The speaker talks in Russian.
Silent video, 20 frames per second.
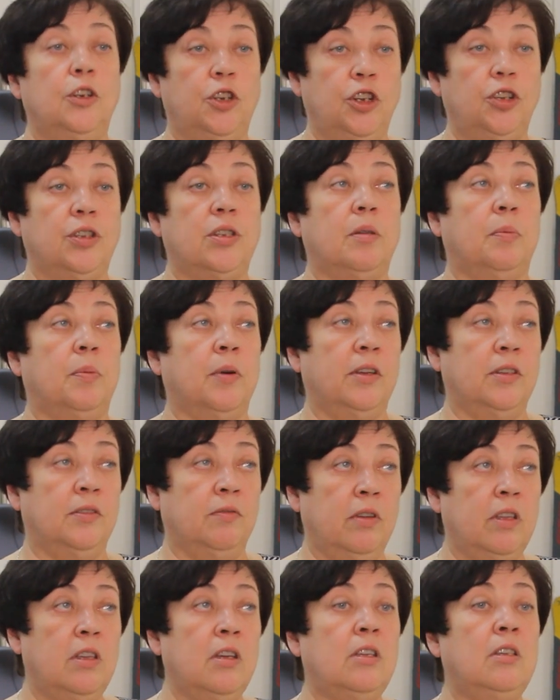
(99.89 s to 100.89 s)
чисто
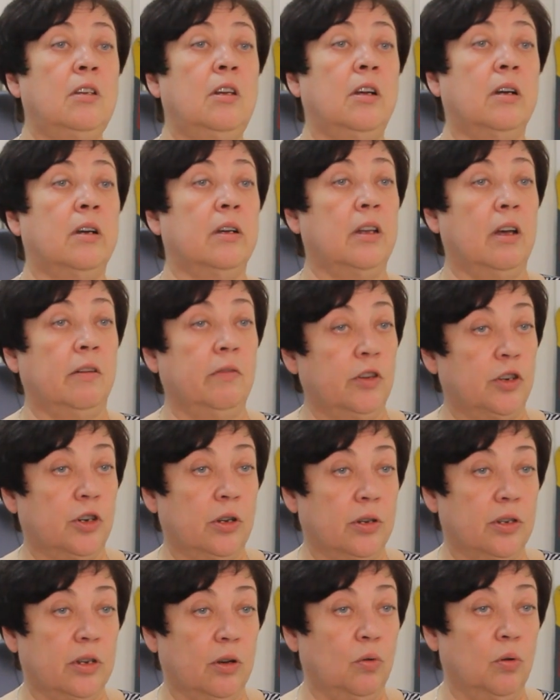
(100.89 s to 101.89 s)
производители, когда
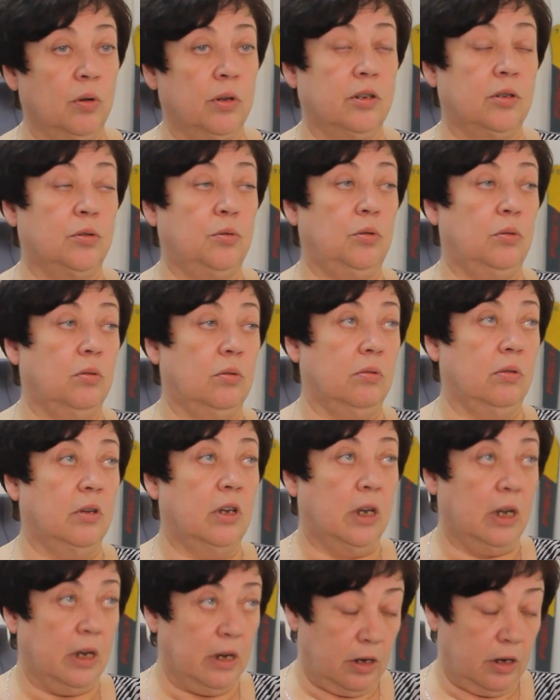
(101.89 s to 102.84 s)
вышел закон о э,